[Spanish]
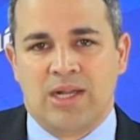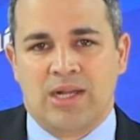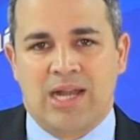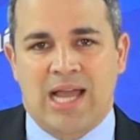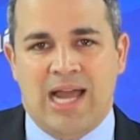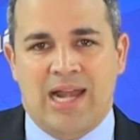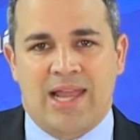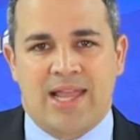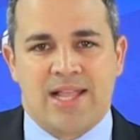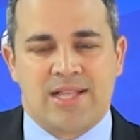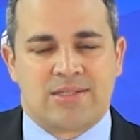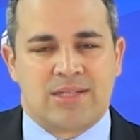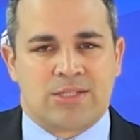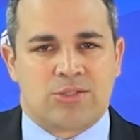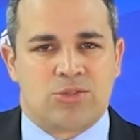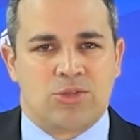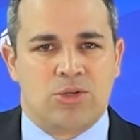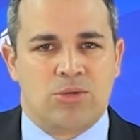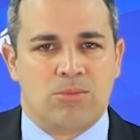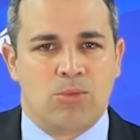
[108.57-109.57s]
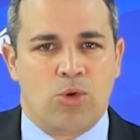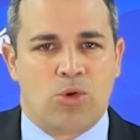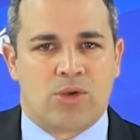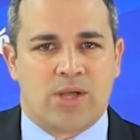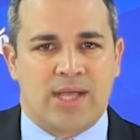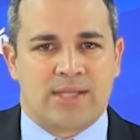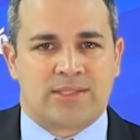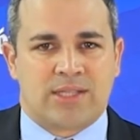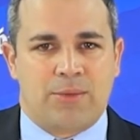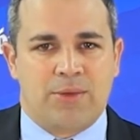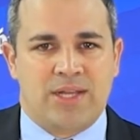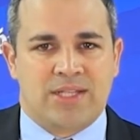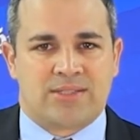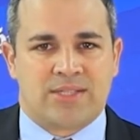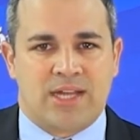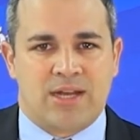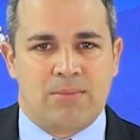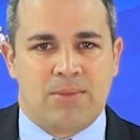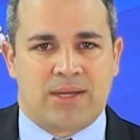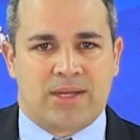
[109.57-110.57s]
La legislación busca
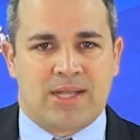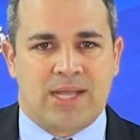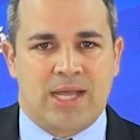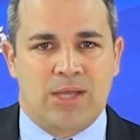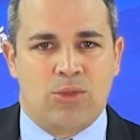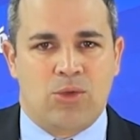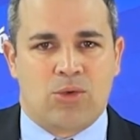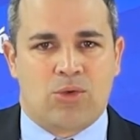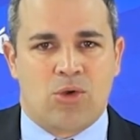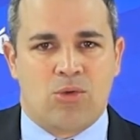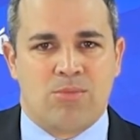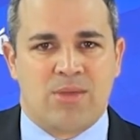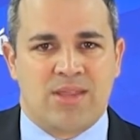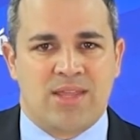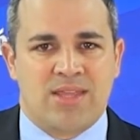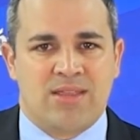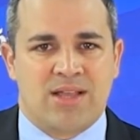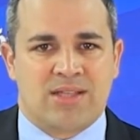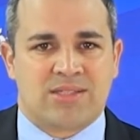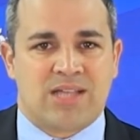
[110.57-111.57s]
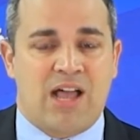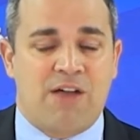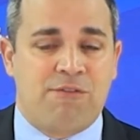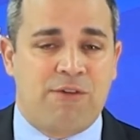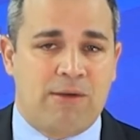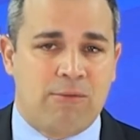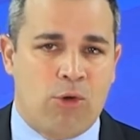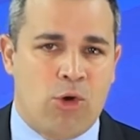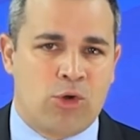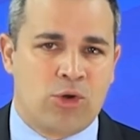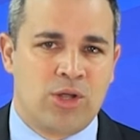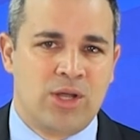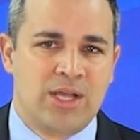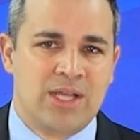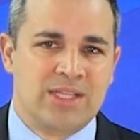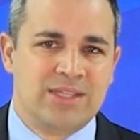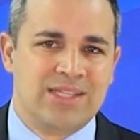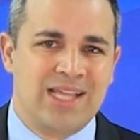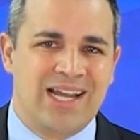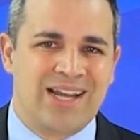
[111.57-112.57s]
estabilizar el mercado con medidas a favor
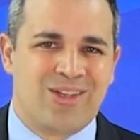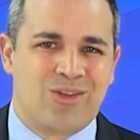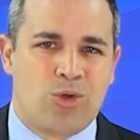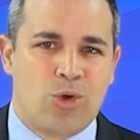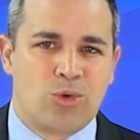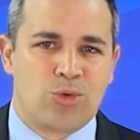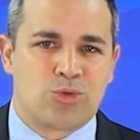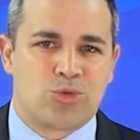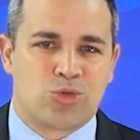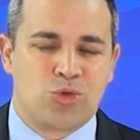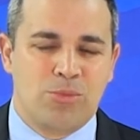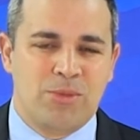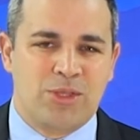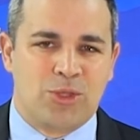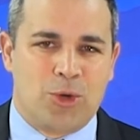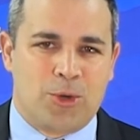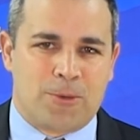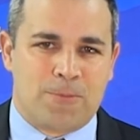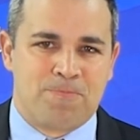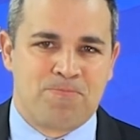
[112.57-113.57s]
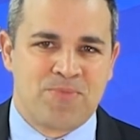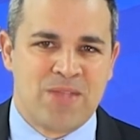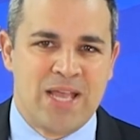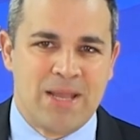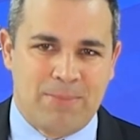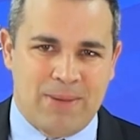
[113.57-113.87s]
del consumidor.